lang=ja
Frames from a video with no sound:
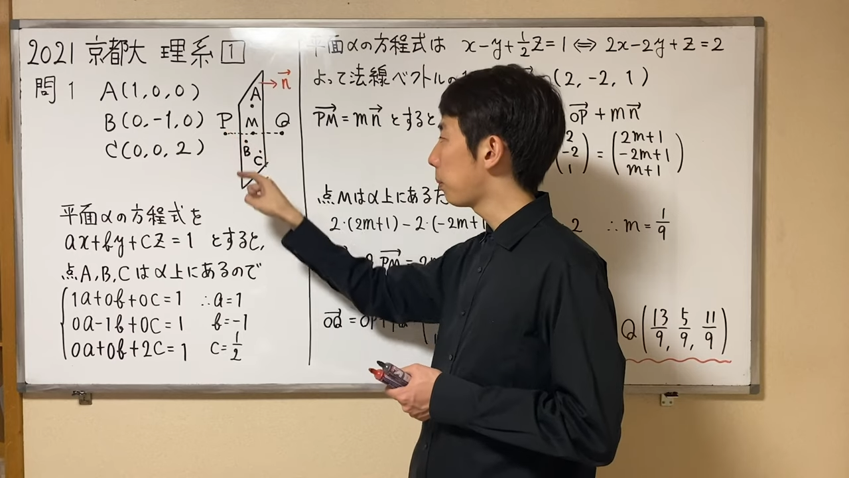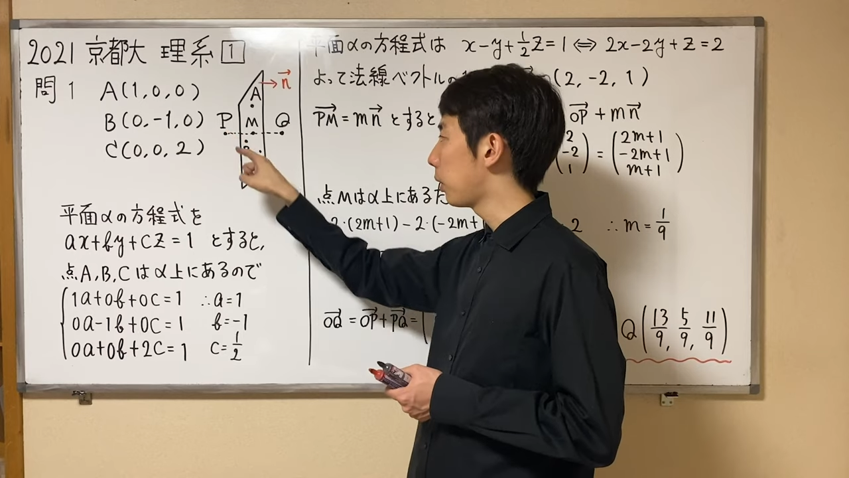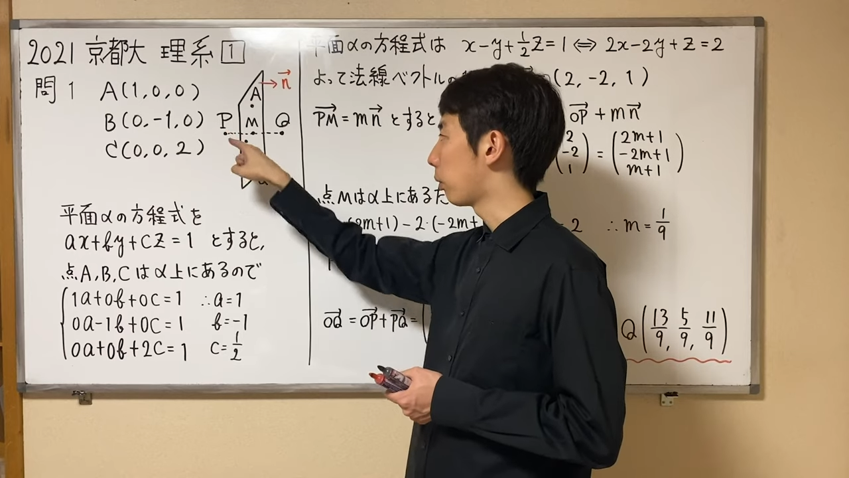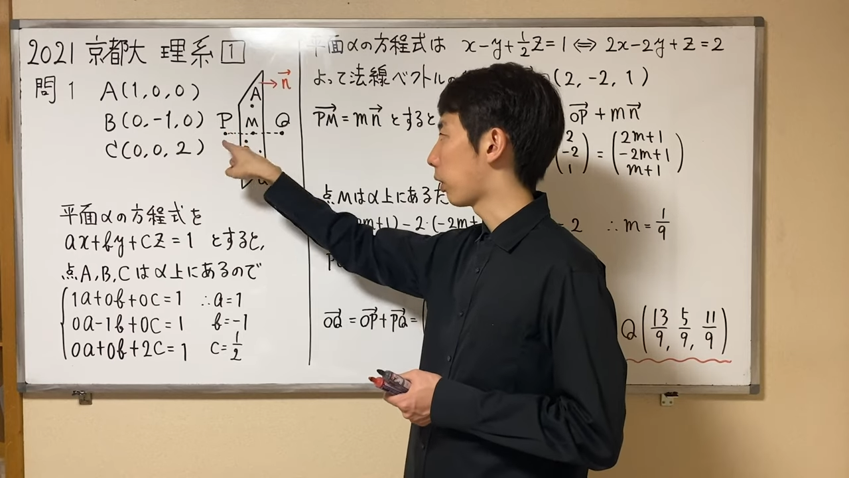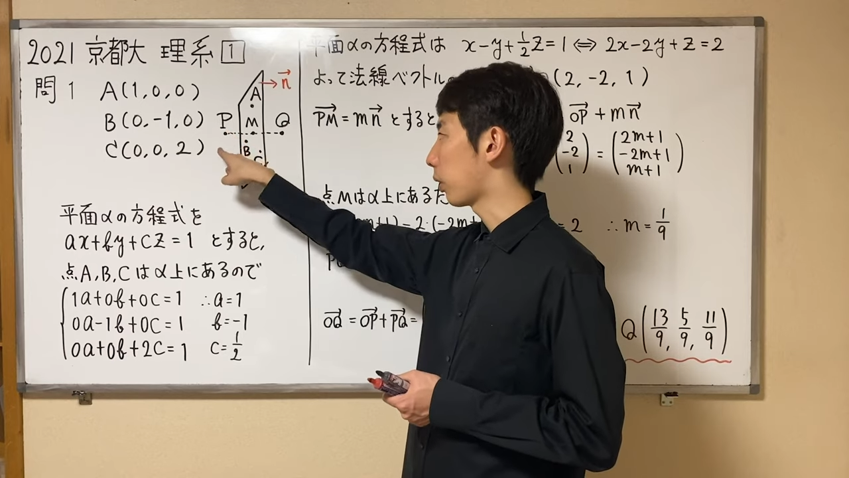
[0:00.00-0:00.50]
P
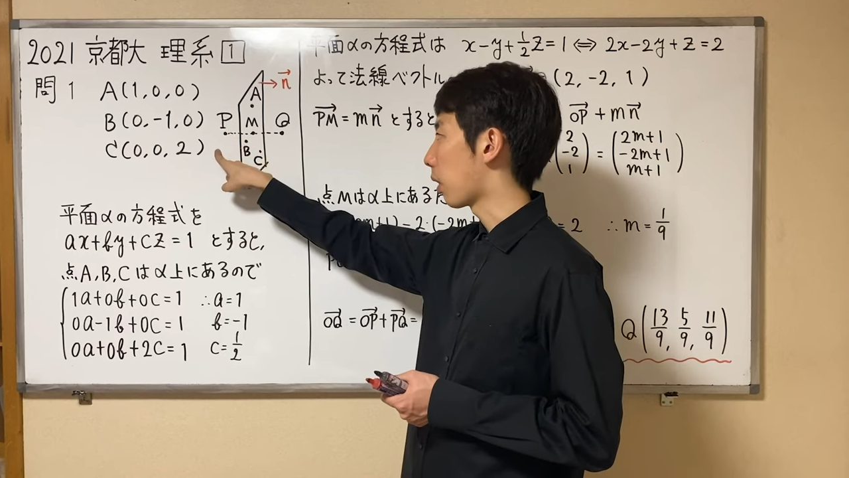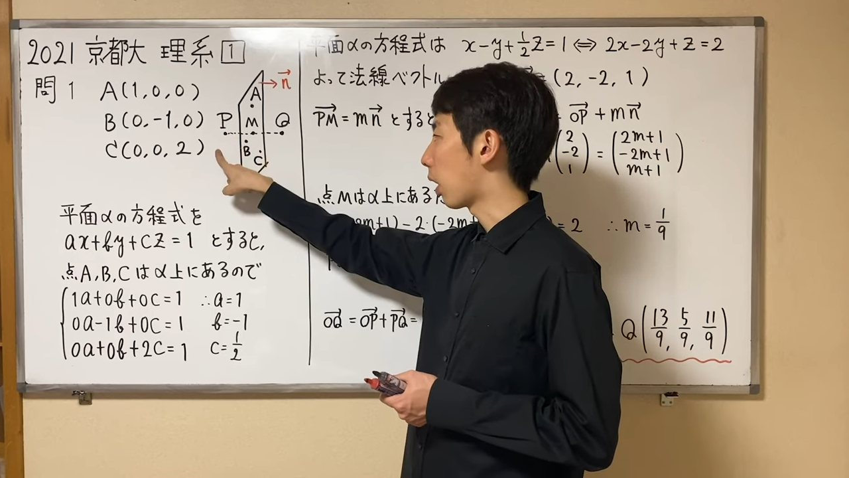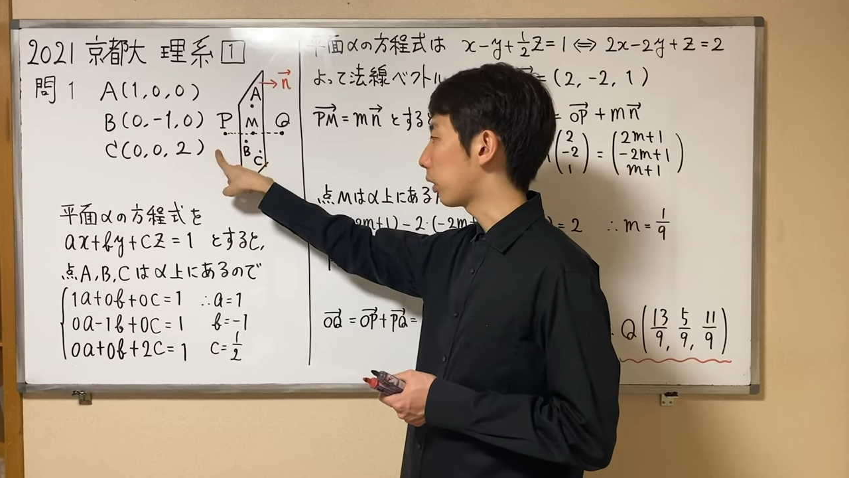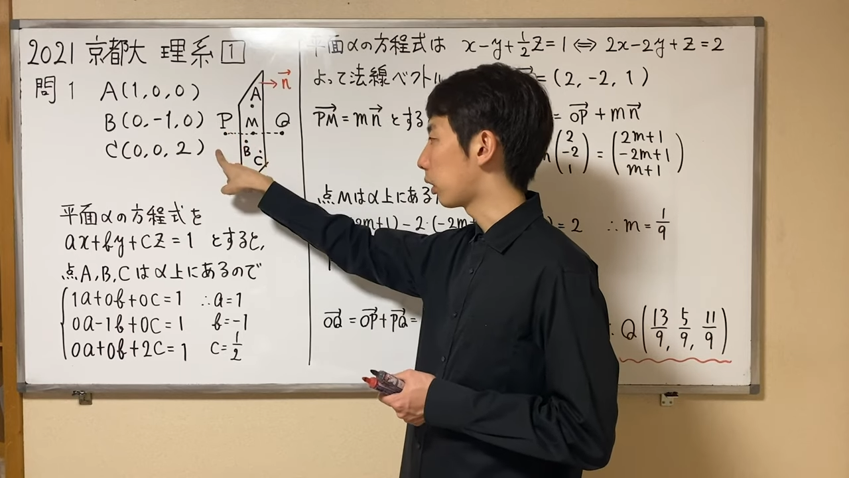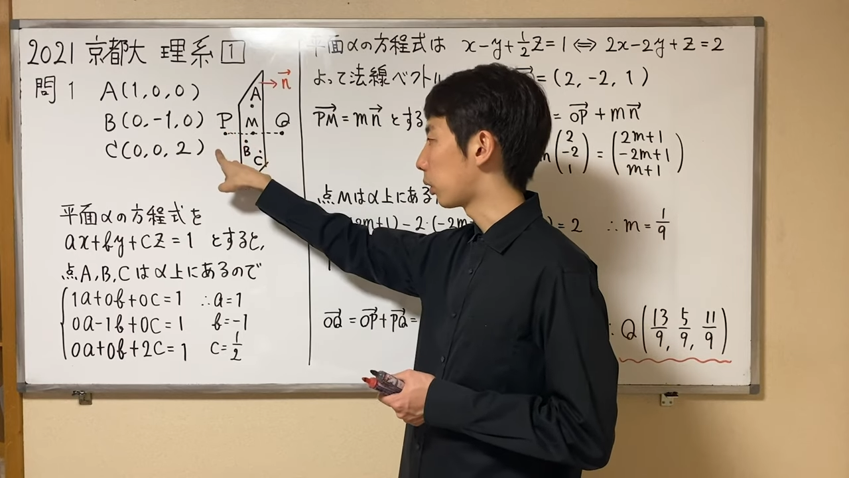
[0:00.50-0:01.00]
の座標が分
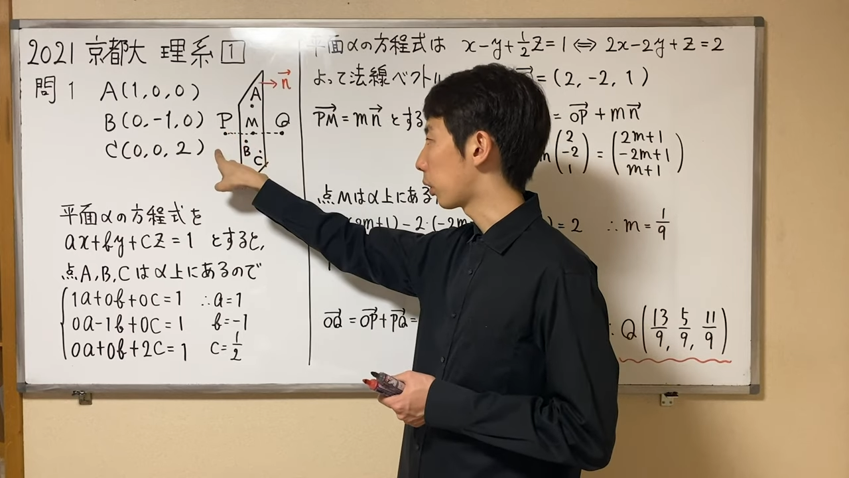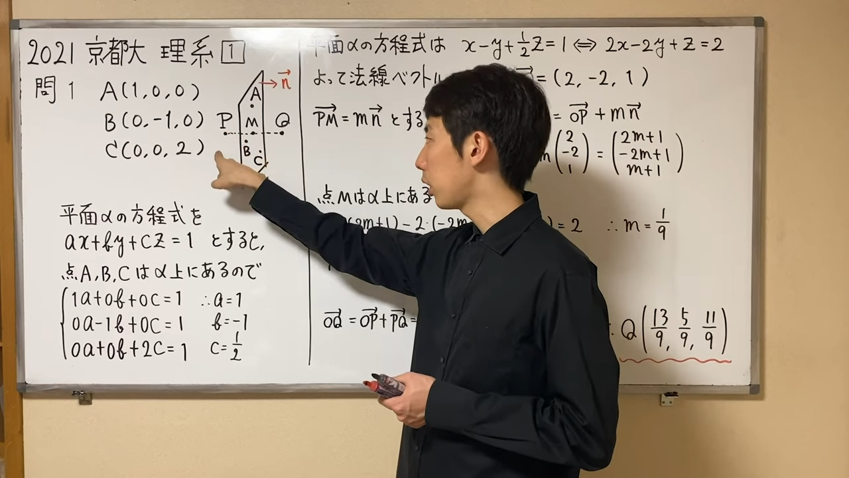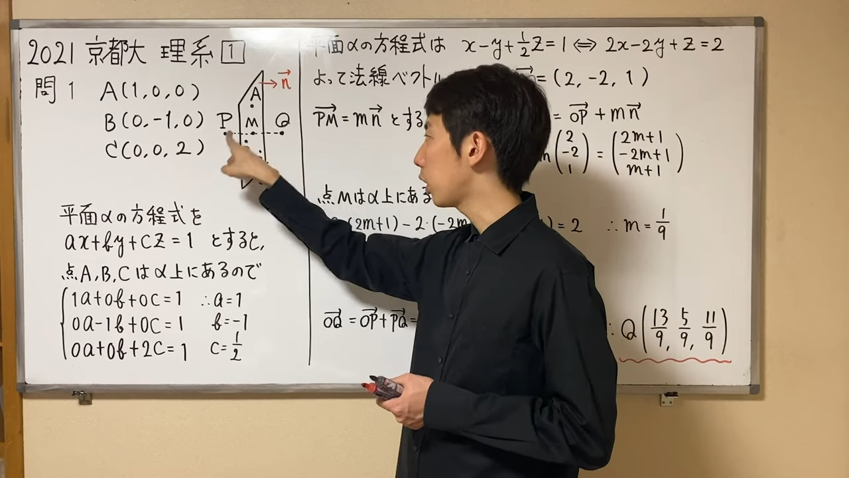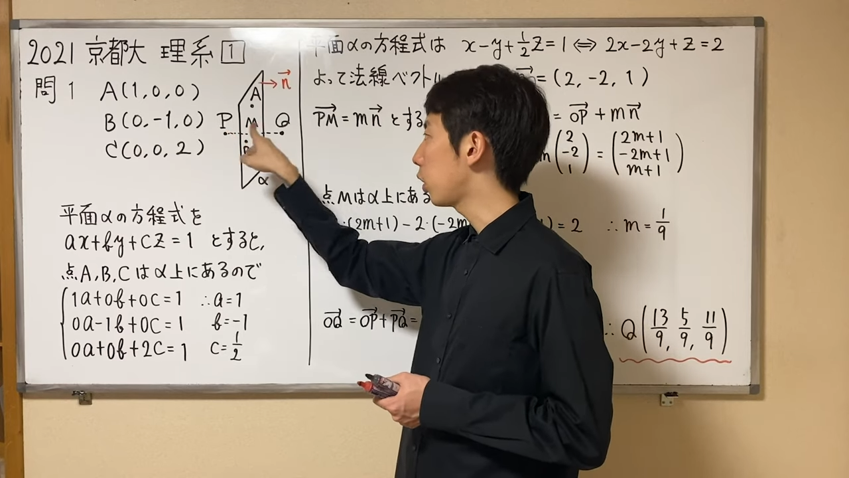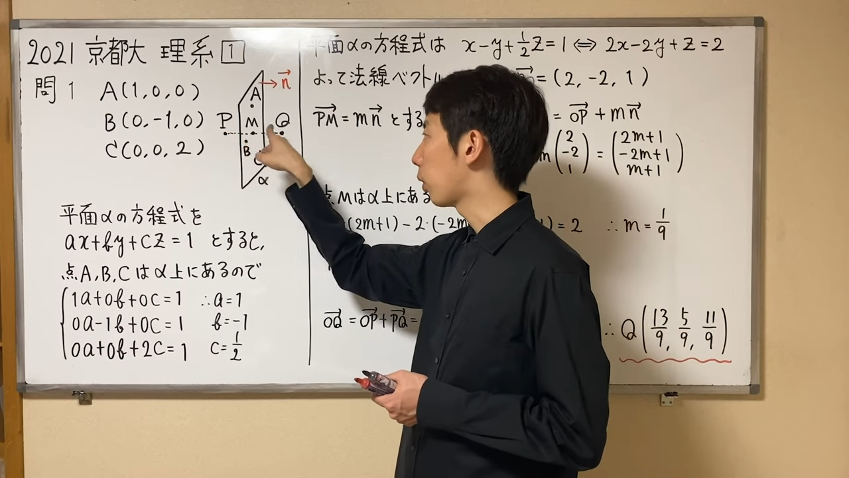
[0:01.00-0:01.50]
かっている時
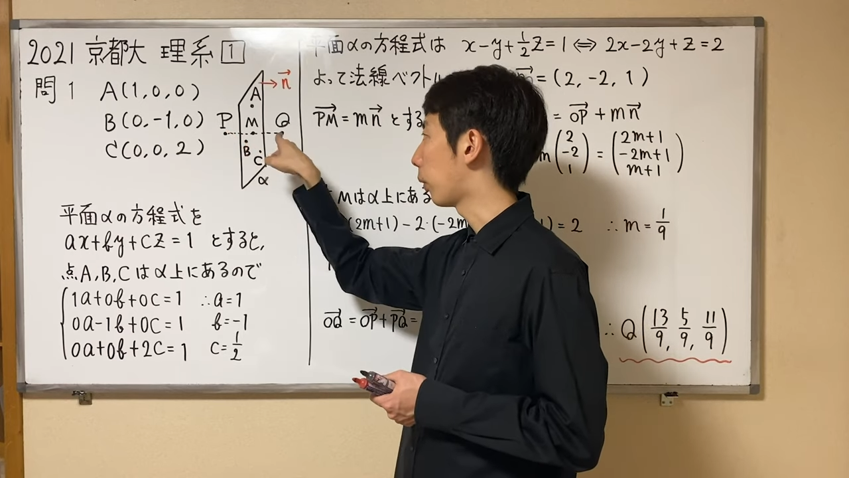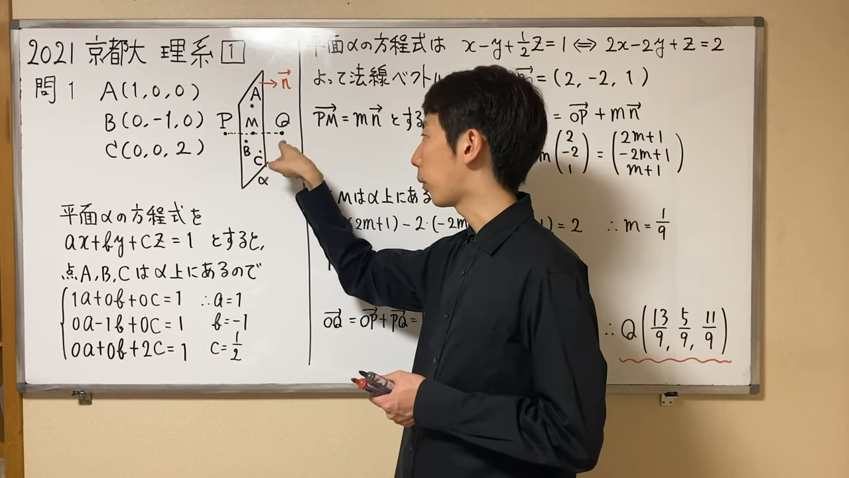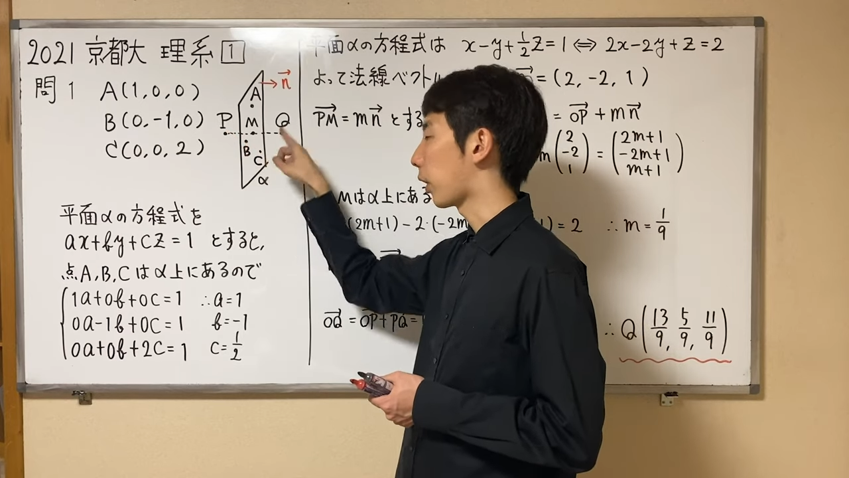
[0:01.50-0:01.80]
に Q はどこ